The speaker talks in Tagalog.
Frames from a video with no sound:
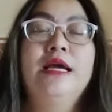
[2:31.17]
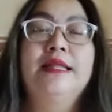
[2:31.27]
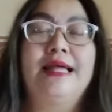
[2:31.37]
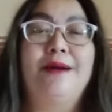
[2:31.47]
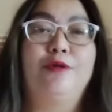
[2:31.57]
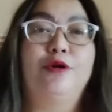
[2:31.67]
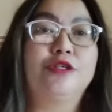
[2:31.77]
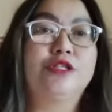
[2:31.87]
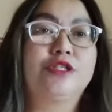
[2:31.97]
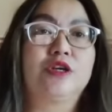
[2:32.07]

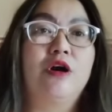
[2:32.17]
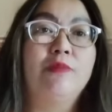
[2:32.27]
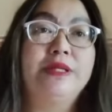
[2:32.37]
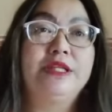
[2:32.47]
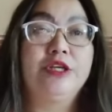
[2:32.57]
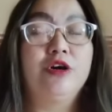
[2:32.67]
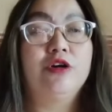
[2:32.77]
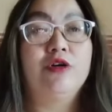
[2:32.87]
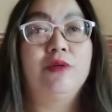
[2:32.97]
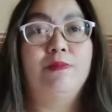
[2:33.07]
Tapos, comment nyo
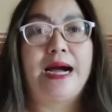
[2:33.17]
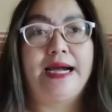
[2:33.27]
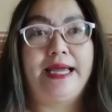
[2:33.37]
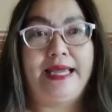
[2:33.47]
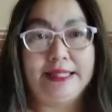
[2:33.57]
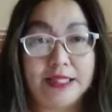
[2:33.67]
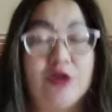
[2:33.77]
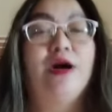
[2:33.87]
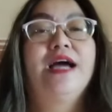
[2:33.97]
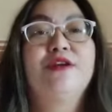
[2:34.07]
kung bakit,
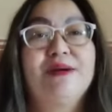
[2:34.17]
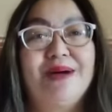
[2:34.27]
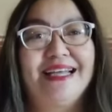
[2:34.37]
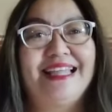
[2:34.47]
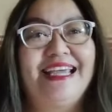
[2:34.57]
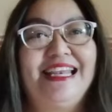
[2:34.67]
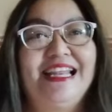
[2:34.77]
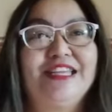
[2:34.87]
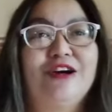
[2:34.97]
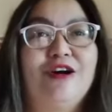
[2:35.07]
kung ano ang mga dahilan
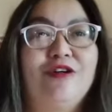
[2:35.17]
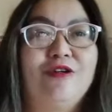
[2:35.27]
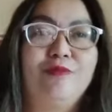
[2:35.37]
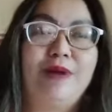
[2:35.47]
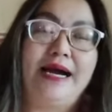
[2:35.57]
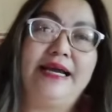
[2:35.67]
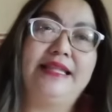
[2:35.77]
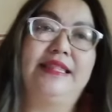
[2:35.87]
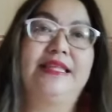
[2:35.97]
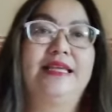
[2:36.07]
nyo kung bakit
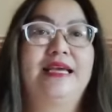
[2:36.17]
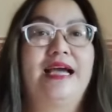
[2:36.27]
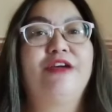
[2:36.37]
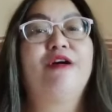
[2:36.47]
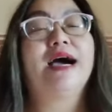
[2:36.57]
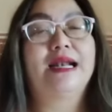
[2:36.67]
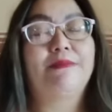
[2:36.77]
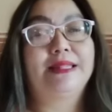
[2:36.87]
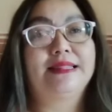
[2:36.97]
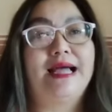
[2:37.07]
kayo ang
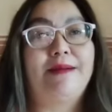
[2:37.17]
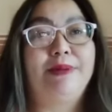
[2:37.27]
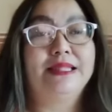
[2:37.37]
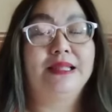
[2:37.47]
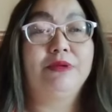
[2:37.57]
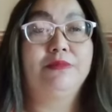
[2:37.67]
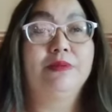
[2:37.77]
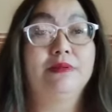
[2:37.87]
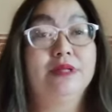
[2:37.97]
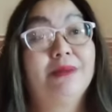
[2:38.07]
karapat dapat na,
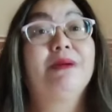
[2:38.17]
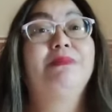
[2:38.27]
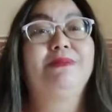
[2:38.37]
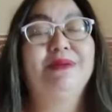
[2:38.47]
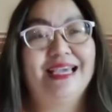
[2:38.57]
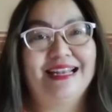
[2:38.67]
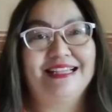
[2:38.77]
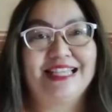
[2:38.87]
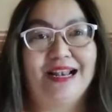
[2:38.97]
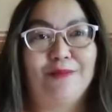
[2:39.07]
na mabibigyan ng
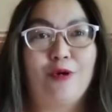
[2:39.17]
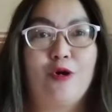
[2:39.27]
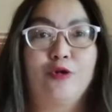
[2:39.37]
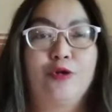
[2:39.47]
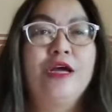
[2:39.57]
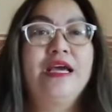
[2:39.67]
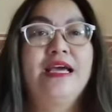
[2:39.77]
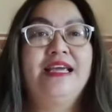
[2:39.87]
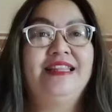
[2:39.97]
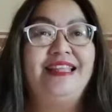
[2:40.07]
cellphone.
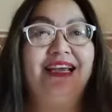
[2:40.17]
Hindi